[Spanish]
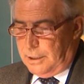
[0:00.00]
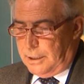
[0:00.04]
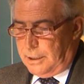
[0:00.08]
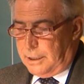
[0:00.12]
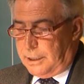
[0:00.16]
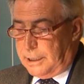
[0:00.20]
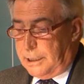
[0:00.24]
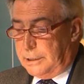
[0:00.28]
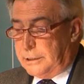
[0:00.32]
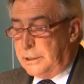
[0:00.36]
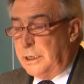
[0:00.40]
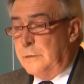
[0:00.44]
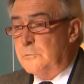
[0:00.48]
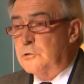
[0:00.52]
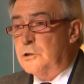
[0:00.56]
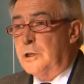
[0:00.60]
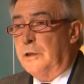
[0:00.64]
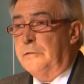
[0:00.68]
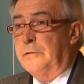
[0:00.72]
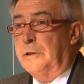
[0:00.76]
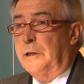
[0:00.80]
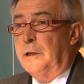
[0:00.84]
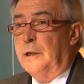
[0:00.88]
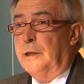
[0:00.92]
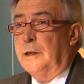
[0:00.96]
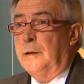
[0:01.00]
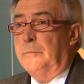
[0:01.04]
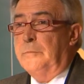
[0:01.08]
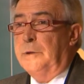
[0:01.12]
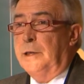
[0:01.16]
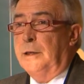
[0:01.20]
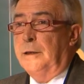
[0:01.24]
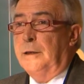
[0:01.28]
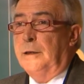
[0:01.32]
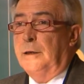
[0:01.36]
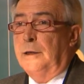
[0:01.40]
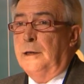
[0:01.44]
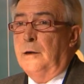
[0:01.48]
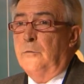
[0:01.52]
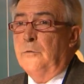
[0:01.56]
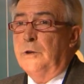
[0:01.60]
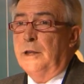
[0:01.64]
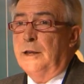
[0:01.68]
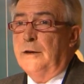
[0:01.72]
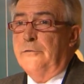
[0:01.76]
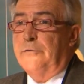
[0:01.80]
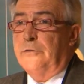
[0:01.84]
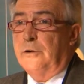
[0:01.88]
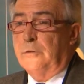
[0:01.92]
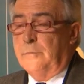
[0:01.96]
¿Qué tenemos que hacer hincapié? La
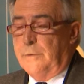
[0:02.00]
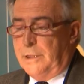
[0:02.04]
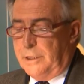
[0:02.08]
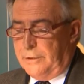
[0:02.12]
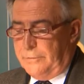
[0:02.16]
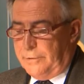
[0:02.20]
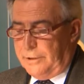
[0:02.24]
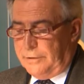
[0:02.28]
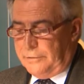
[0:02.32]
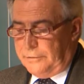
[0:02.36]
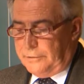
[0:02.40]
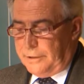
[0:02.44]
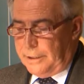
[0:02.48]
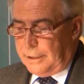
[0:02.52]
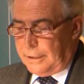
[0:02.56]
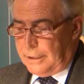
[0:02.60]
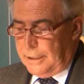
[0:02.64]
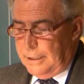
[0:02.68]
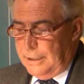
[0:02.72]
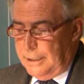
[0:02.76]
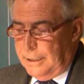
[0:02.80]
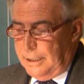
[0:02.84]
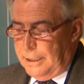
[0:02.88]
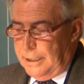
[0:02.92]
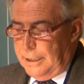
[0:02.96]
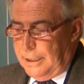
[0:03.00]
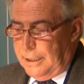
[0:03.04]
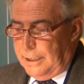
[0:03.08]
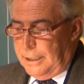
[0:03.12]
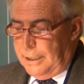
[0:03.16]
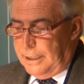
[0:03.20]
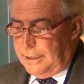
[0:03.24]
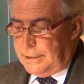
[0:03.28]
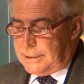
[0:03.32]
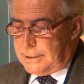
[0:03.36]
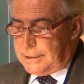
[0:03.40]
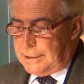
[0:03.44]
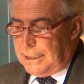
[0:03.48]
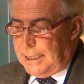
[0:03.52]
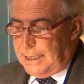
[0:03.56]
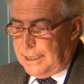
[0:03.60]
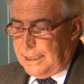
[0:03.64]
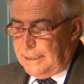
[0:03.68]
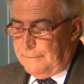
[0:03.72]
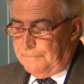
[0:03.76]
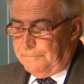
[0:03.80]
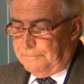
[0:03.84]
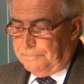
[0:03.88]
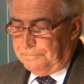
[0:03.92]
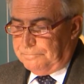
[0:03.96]
única forma de vencer
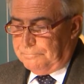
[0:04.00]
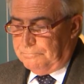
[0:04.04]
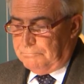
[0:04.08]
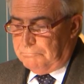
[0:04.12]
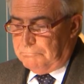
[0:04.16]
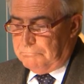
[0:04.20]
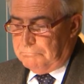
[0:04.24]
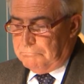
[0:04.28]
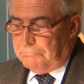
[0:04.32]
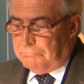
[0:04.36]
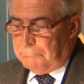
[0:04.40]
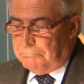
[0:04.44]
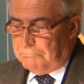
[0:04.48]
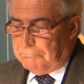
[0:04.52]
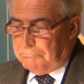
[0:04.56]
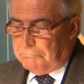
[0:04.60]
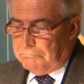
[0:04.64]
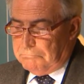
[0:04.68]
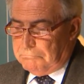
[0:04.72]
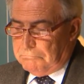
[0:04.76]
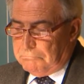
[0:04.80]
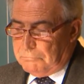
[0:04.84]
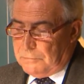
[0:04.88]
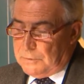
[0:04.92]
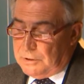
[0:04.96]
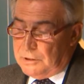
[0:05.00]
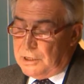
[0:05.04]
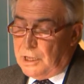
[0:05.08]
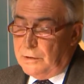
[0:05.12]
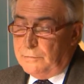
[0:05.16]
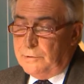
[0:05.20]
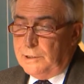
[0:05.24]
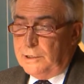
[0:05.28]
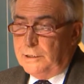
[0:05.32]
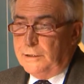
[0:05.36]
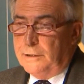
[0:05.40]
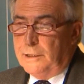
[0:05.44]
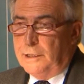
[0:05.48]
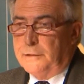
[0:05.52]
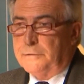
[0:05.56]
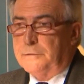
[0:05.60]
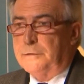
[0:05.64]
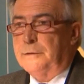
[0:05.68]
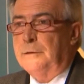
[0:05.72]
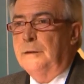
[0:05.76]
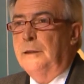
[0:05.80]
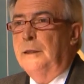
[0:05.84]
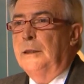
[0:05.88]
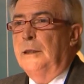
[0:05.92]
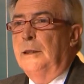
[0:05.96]
esa mm, debilidad
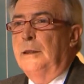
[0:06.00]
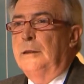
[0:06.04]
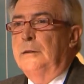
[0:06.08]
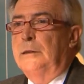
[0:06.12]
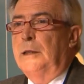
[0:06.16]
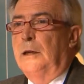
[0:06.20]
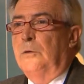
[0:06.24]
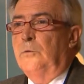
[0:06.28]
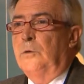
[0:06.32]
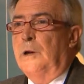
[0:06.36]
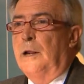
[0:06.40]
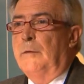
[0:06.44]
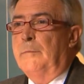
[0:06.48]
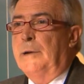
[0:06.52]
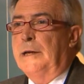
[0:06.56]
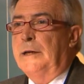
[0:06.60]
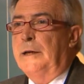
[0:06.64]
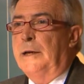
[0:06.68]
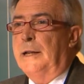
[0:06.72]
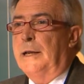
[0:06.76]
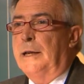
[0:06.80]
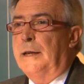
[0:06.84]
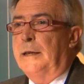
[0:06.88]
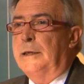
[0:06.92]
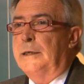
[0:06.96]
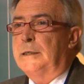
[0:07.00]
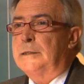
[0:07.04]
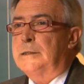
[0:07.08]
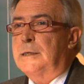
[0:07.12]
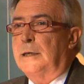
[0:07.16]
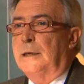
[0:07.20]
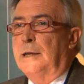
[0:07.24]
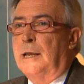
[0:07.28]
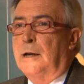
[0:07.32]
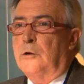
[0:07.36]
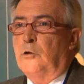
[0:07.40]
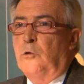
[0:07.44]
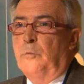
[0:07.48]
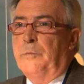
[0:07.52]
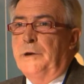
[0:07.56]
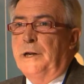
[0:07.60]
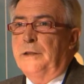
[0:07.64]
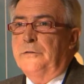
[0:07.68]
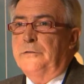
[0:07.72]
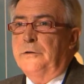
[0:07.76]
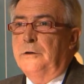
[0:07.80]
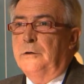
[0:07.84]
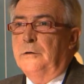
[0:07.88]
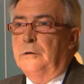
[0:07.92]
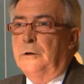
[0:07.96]
de alguna manera es la
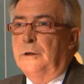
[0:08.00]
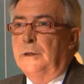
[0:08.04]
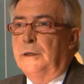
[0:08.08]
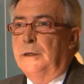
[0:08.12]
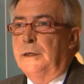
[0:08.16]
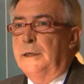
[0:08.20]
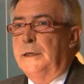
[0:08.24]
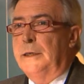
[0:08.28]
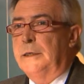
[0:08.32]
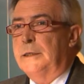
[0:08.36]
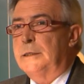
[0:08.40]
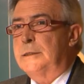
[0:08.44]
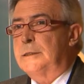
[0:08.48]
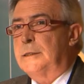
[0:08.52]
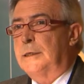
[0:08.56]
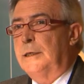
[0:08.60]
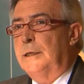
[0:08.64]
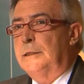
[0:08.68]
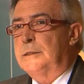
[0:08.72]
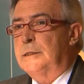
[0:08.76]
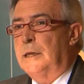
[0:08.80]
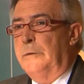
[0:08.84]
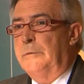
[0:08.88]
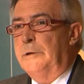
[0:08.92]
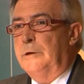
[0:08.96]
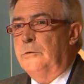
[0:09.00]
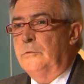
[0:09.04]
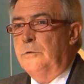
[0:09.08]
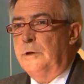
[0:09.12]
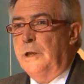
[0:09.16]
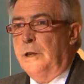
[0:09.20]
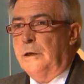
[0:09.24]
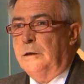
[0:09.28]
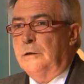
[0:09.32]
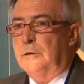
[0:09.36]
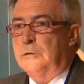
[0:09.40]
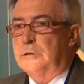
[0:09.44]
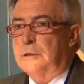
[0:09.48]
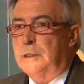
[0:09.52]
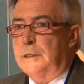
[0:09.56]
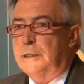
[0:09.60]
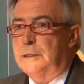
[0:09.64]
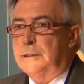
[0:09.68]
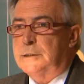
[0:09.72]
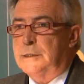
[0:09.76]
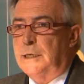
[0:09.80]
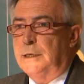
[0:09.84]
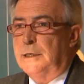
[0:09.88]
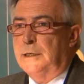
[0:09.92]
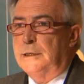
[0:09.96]
cooperación, es el saber unirnos,
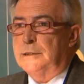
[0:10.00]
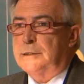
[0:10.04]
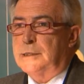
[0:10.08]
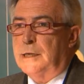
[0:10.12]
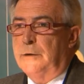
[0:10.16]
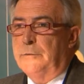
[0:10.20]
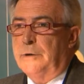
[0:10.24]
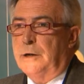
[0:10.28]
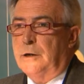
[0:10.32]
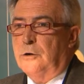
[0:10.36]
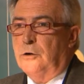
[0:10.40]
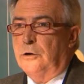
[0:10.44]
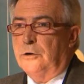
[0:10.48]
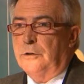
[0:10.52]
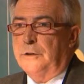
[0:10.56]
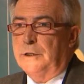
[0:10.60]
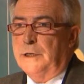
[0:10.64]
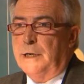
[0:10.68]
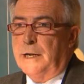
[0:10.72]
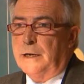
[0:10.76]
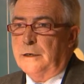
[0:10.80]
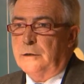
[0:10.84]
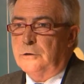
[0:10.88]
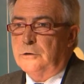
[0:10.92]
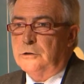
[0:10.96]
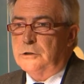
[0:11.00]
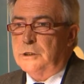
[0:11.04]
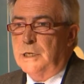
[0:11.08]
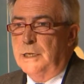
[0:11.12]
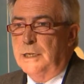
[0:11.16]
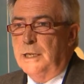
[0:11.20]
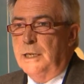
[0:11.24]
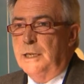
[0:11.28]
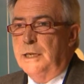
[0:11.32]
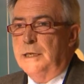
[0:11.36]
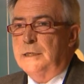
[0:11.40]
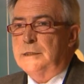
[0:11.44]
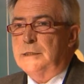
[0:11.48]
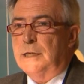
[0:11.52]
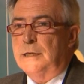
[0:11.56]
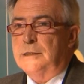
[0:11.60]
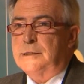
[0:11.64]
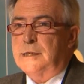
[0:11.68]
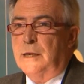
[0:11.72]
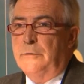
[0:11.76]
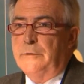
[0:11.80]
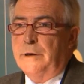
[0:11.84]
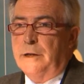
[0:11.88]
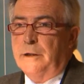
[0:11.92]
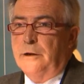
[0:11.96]
es el saber coordinarnos, es el
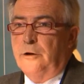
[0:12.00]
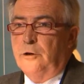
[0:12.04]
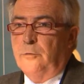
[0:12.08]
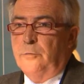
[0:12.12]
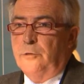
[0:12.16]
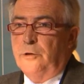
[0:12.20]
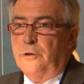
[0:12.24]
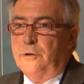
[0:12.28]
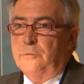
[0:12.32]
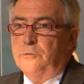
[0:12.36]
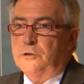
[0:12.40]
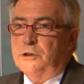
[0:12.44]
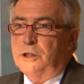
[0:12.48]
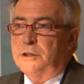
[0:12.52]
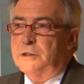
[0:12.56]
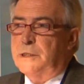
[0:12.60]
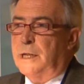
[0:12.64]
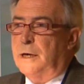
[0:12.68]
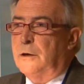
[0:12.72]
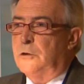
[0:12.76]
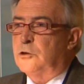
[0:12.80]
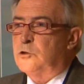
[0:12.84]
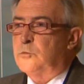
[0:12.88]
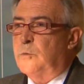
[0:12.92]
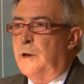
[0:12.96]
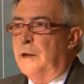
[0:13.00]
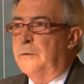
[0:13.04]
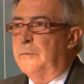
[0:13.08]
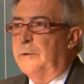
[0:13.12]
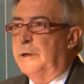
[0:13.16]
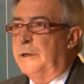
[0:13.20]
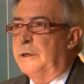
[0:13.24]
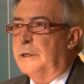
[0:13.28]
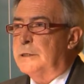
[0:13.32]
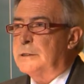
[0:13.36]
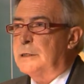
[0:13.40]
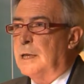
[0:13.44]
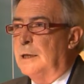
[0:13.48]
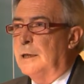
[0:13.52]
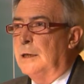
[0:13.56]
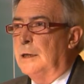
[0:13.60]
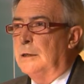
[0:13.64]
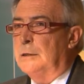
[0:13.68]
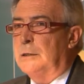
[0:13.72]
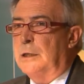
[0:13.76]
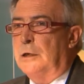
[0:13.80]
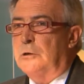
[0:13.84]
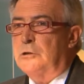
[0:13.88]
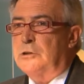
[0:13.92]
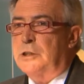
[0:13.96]
saber que no podemos estar a los vaivenes
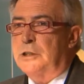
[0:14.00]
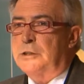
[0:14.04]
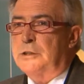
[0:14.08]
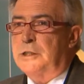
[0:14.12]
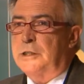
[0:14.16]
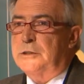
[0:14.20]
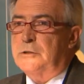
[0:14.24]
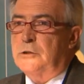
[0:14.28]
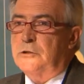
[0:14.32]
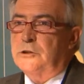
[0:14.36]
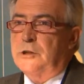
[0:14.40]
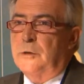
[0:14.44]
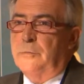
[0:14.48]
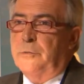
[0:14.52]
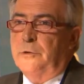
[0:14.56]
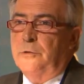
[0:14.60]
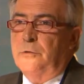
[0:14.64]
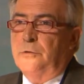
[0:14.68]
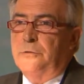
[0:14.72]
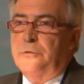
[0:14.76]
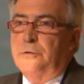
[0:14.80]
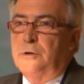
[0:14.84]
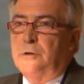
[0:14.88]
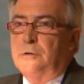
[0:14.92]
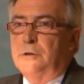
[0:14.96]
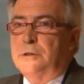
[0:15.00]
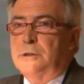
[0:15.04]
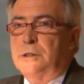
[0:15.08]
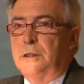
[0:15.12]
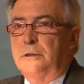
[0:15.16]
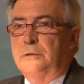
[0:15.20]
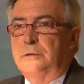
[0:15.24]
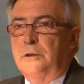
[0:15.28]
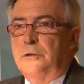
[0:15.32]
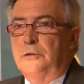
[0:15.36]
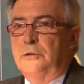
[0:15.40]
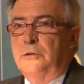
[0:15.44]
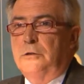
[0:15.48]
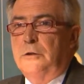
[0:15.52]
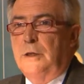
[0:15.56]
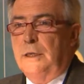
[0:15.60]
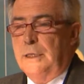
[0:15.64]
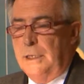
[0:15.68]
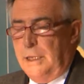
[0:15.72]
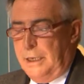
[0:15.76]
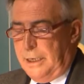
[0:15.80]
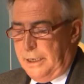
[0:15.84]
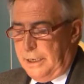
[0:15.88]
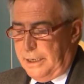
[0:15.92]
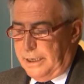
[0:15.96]
de los excesos de producción en sentido,
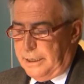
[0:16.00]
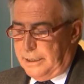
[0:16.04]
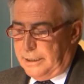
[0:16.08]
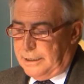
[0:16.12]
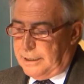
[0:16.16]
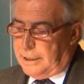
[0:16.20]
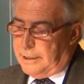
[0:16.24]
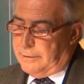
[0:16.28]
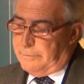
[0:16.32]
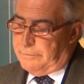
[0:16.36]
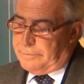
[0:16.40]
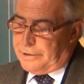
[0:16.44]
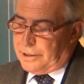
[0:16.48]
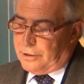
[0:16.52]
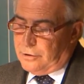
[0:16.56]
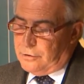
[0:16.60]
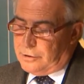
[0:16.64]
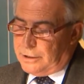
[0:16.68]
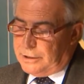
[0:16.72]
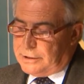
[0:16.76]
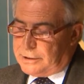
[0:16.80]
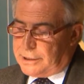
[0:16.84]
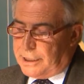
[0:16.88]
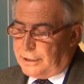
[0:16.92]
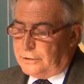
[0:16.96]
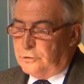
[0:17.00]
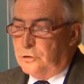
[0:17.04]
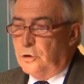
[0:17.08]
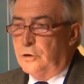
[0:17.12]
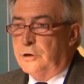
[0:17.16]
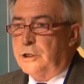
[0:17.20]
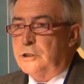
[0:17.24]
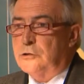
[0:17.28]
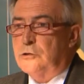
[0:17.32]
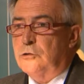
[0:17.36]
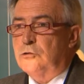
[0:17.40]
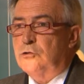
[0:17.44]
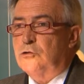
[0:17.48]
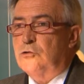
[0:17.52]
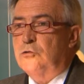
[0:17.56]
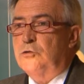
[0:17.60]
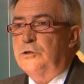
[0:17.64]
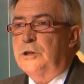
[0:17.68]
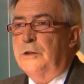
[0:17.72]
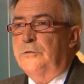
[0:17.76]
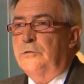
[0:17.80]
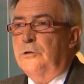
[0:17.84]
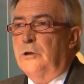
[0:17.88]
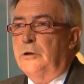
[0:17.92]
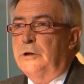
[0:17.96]
en, perdón, en sectores o
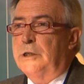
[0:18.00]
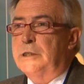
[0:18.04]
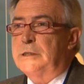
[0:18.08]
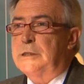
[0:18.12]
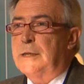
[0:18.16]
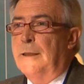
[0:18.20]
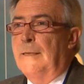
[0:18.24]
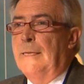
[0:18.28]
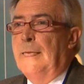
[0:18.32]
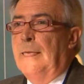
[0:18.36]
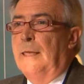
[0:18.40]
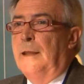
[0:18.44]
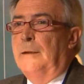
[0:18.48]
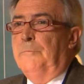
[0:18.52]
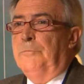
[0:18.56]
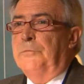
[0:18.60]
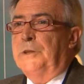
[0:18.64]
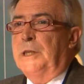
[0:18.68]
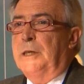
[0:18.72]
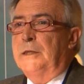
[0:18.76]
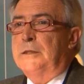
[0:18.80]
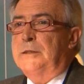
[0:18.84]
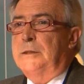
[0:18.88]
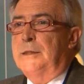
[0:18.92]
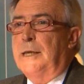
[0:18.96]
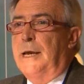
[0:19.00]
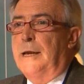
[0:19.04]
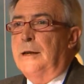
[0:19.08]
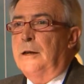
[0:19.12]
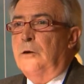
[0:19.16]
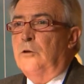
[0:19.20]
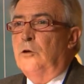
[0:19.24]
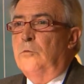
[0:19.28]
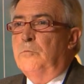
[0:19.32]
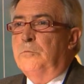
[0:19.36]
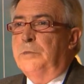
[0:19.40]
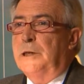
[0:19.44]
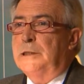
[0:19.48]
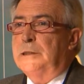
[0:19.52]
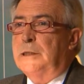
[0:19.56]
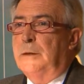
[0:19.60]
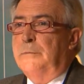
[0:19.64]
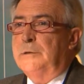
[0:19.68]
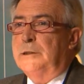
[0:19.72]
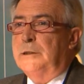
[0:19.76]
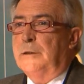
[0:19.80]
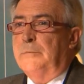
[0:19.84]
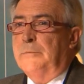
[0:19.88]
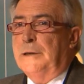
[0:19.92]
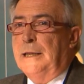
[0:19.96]
subsectores que están
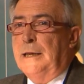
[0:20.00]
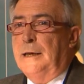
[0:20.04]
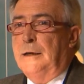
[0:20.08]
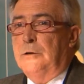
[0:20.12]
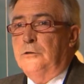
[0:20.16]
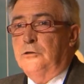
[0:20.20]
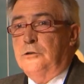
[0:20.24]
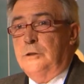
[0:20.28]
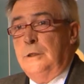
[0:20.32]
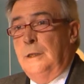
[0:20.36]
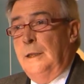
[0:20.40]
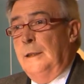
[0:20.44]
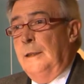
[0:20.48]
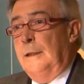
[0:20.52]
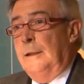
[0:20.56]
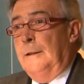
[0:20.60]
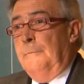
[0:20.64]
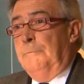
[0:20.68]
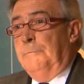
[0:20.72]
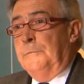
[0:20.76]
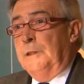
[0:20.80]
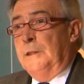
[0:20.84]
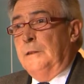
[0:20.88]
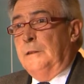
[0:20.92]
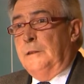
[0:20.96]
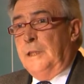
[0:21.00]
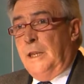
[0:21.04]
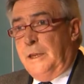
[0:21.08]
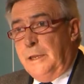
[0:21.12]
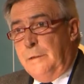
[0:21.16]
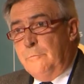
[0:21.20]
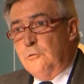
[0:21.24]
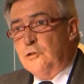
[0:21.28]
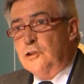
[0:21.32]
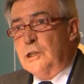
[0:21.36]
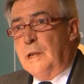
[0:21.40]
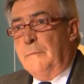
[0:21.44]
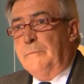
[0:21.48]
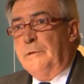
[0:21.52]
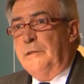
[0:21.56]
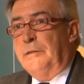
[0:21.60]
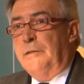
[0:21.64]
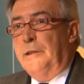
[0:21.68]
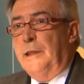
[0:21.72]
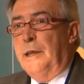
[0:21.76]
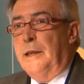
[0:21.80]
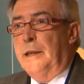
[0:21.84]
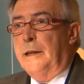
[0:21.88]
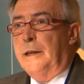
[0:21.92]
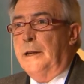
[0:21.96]
completamente plagados. Tenemos
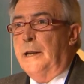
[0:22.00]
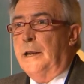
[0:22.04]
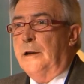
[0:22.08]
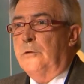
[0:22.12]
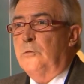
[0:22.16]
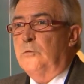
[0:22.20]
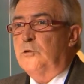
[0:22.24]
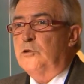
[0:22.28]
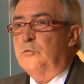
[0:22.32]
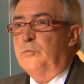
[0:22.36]
capacidad de crear nuevos